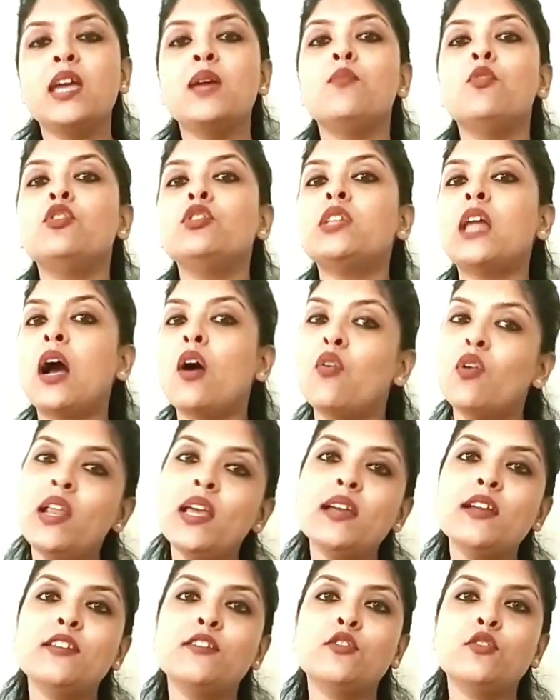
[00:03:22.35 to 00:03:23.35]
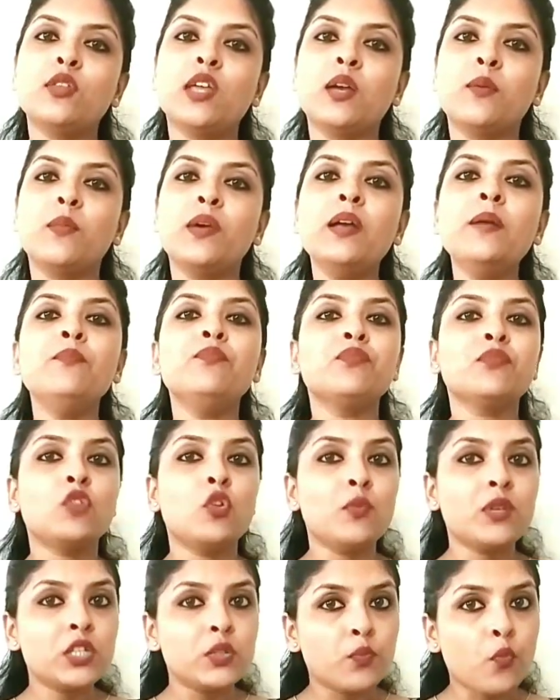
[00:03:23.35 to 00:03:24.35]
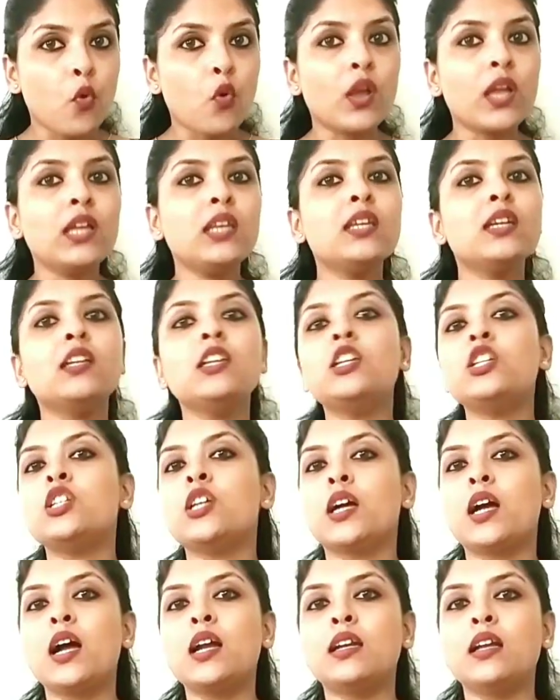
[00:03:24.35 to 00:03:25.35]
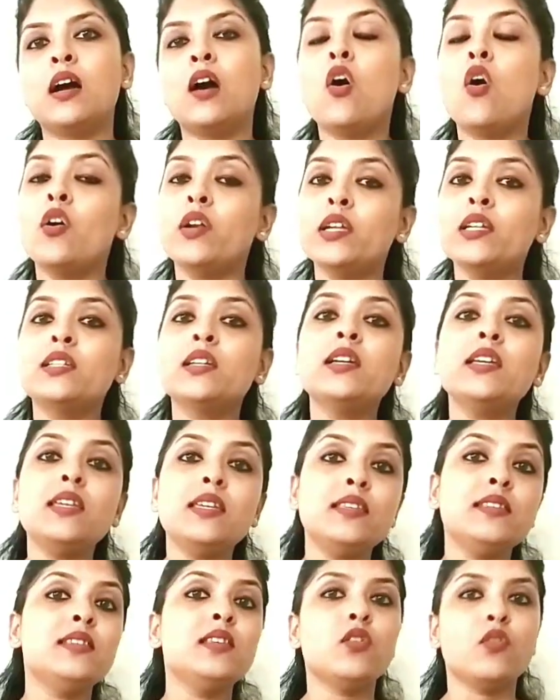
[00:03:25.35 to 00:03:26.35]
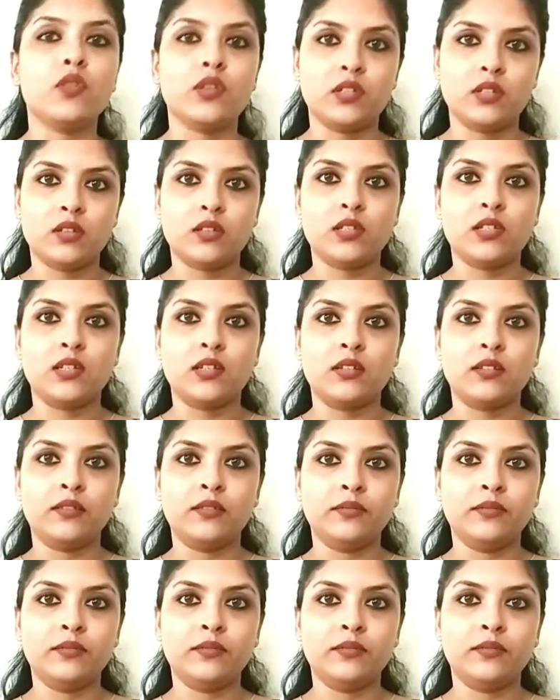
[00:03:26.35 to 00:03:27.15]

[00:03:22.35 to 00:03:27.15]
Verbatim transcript: এবং তাহলেই কিন্তু দেখবে তোমার স্পোকেন ইংলিশ শেখাটা অনেকটা ইজি হয়ে যাচ্ছে